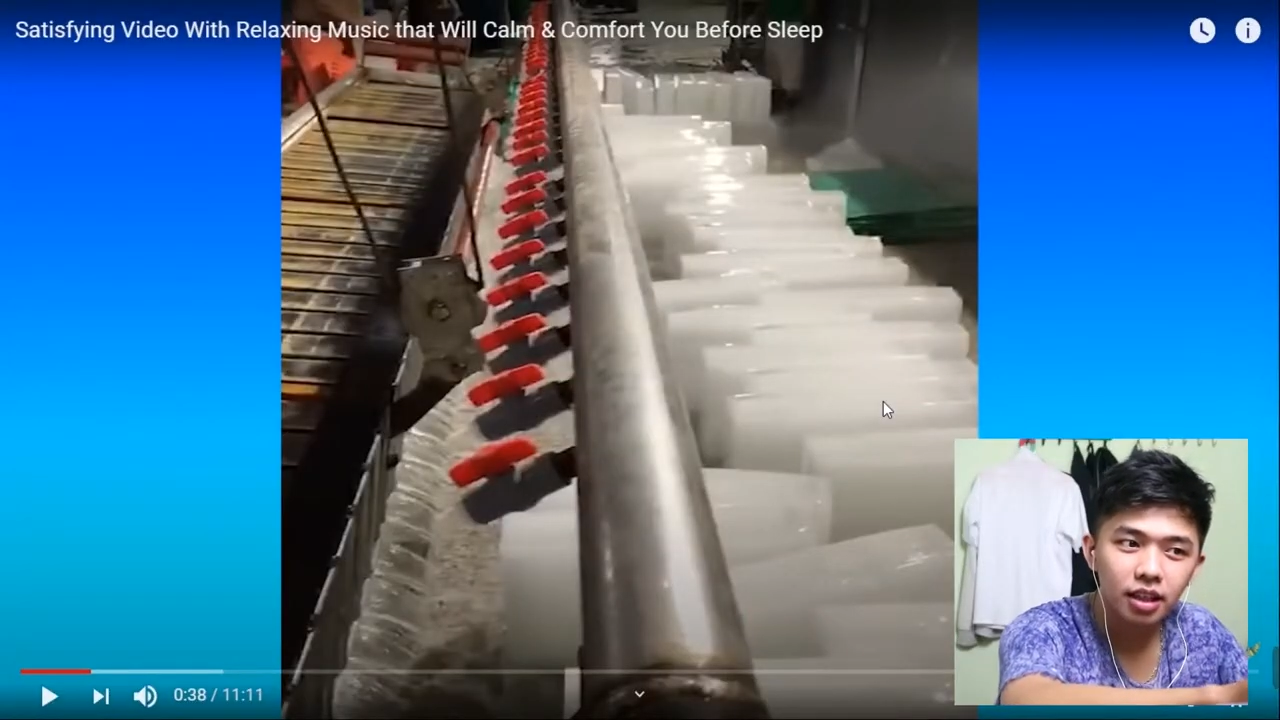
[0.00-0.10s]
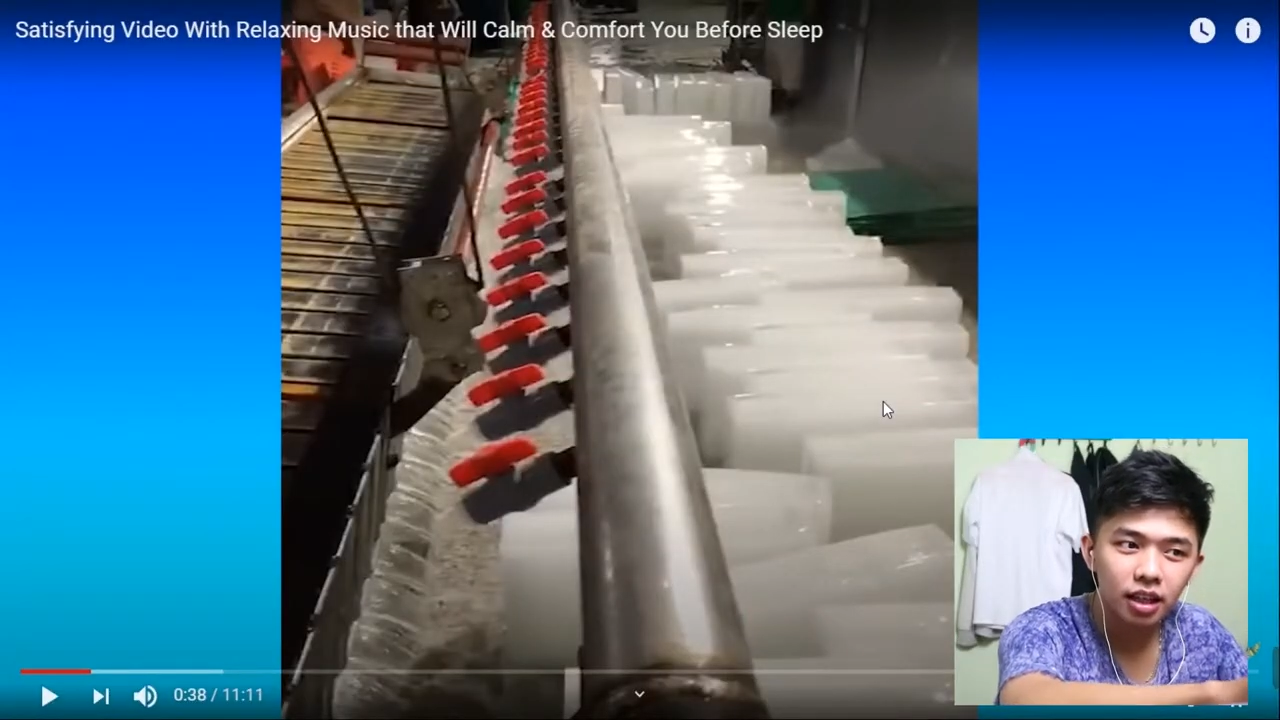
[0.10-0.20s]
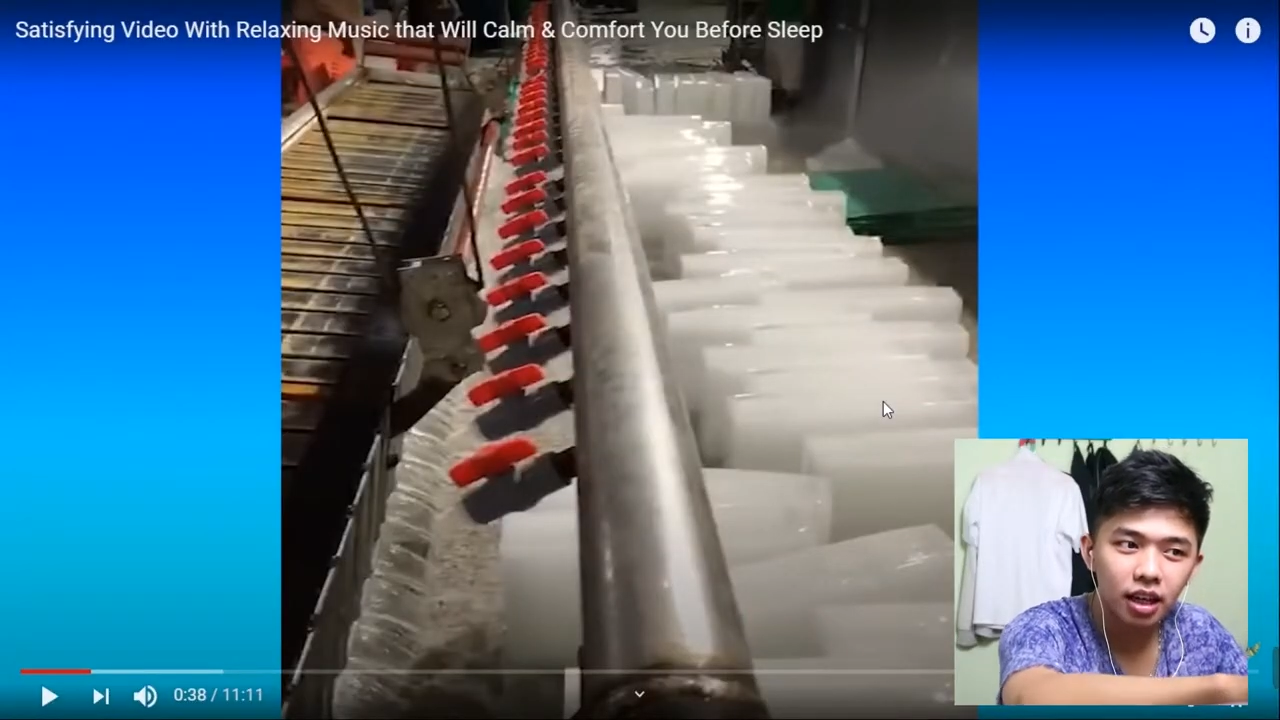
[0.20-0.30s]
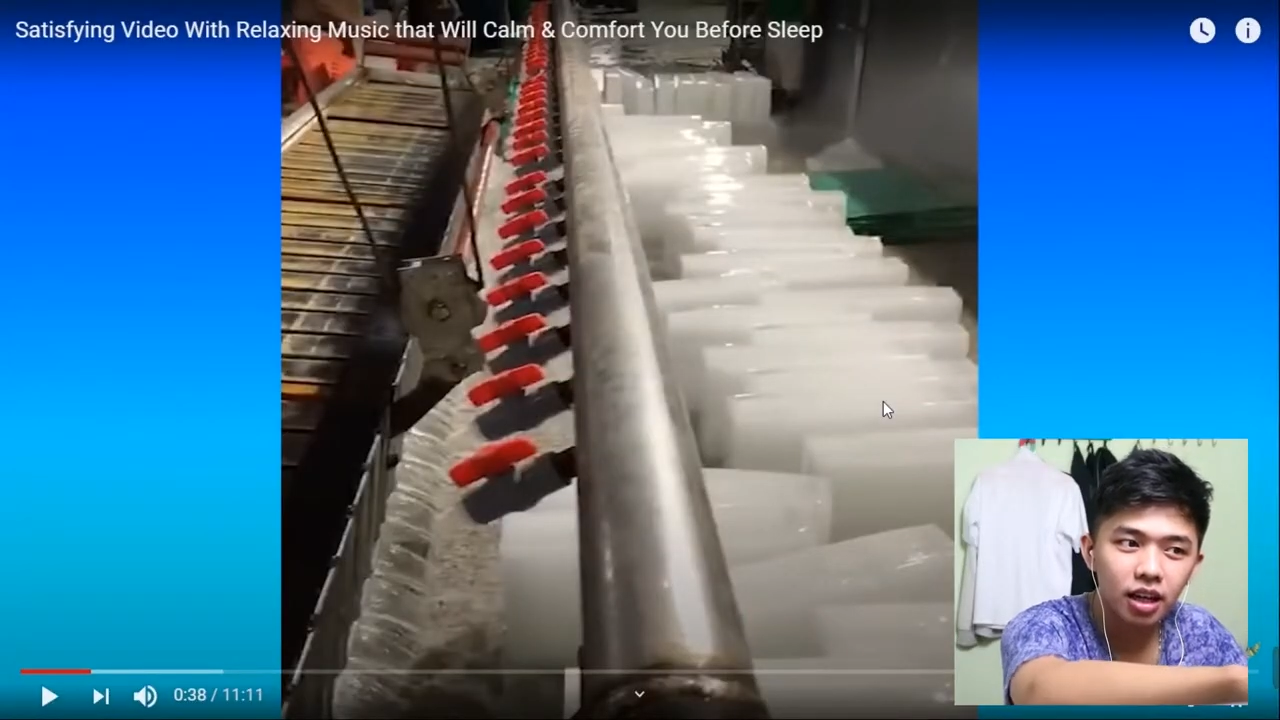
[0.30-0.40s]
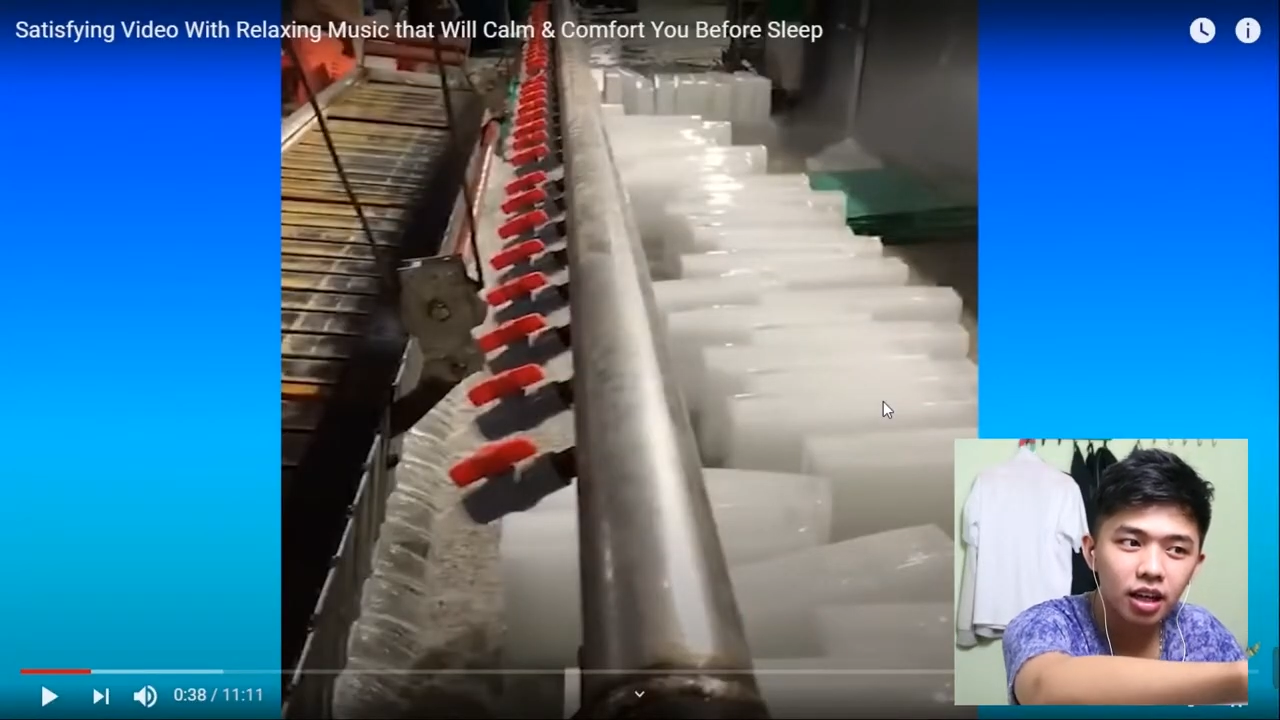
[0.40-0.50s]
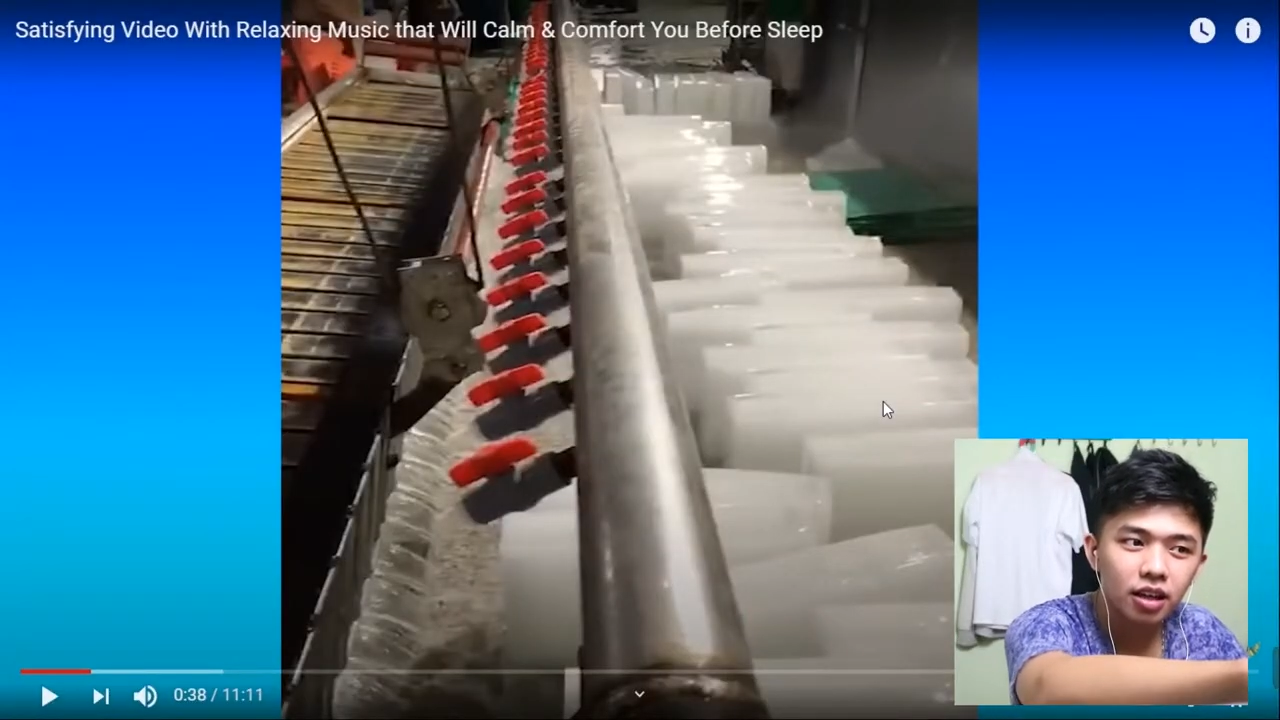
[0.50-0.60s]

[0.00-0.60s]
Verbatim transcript: ya